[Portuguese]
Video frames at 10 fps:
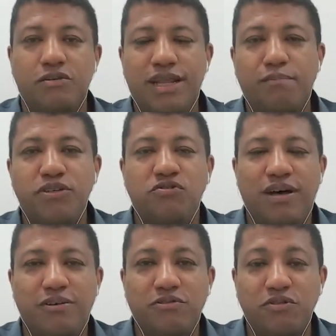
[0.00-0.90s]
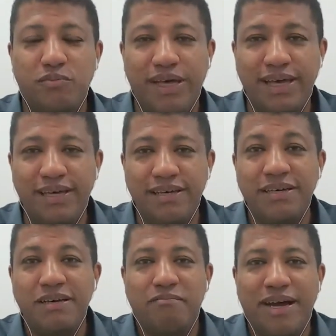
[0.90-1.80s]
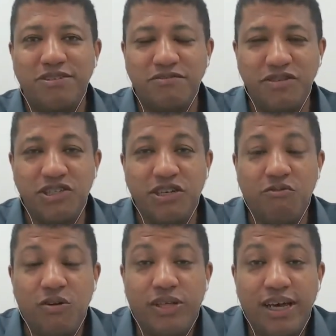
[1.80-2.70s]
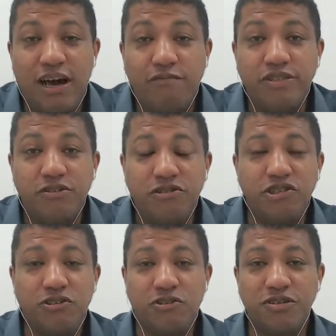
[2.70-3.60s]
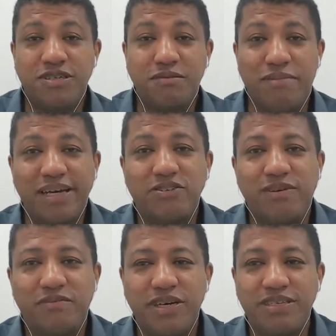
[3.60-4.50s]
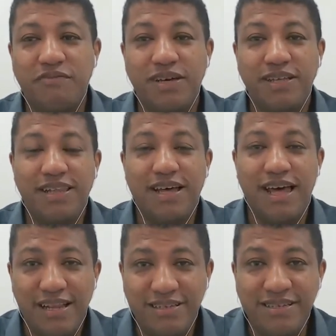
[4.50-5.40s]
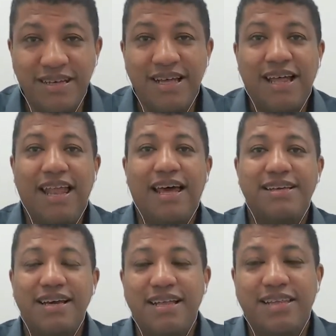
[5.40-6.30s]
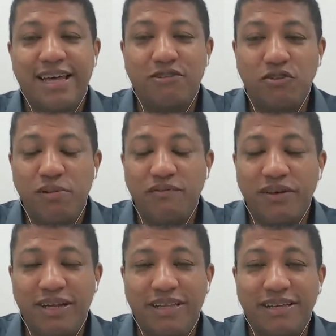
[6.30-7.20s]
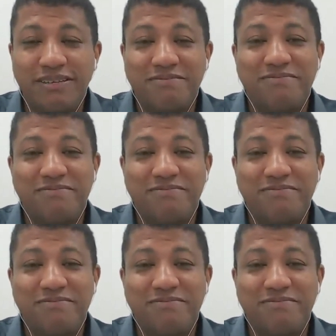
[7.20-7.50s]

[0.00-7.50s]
Olá pessoal, tudo bem? Mais um vídeo aqui com o Altair Alves e hoje eu trouxe mais uma vez a Fernanda Ellis, lá da Inglaterra. Tudo bem, Fernanda?